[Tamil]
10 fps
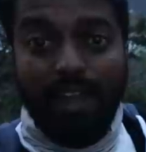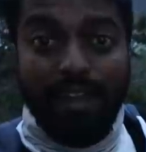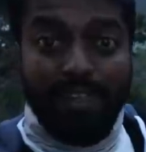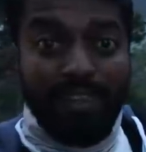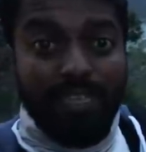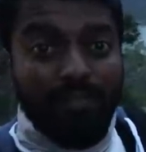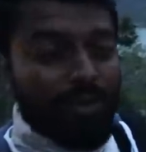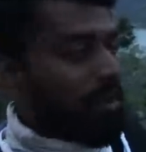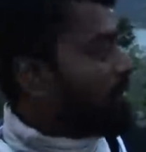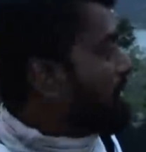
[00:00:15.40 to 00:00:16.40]
அண்ட் இந்த
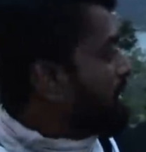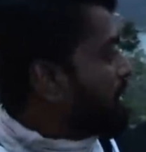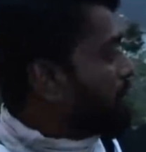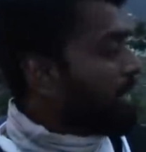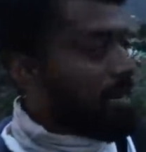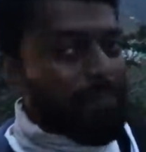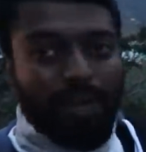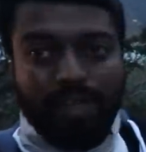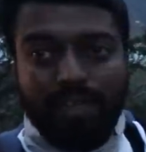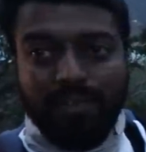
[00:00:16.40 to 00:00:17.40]
வியூவில் வந்து நீங்கள் பின்னாடி
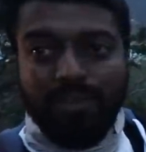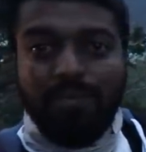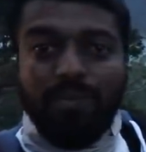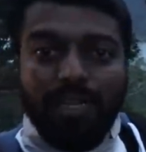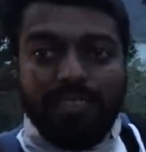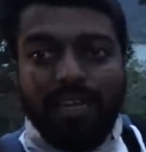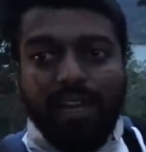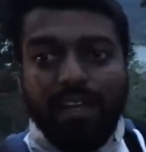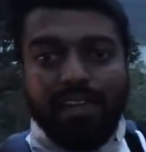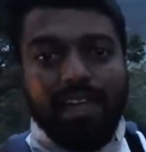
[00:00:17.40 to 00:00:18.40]
பார்க்குறது வந்து மஞ்சள் ஆறு